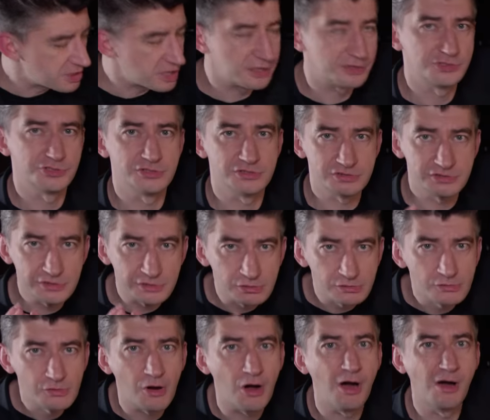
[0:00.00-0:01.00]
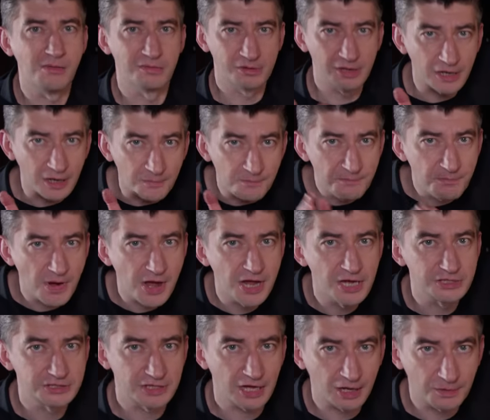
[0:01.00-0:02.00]
он чистяком,
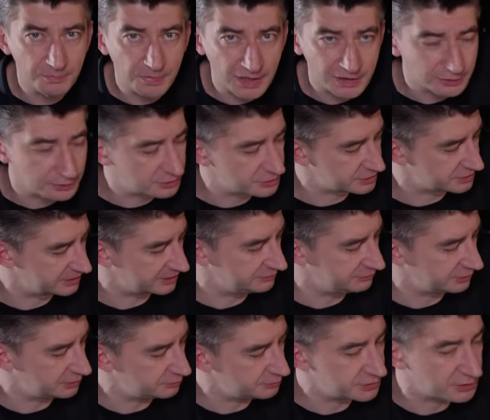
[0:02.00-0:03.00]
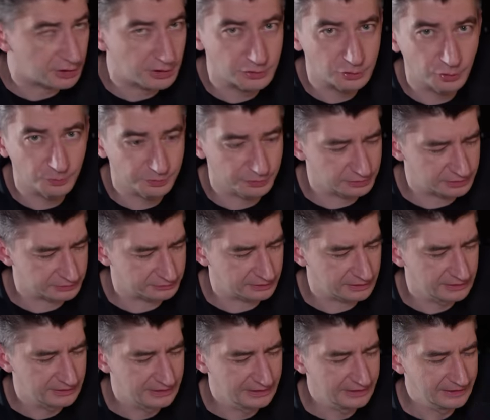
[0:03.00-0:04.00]
крепыш, как положено. И вот люди хлопают
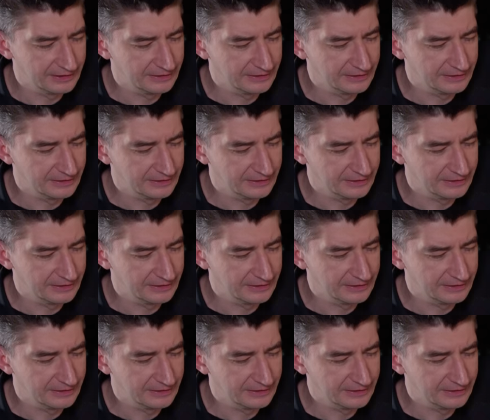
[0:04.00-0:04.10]
его.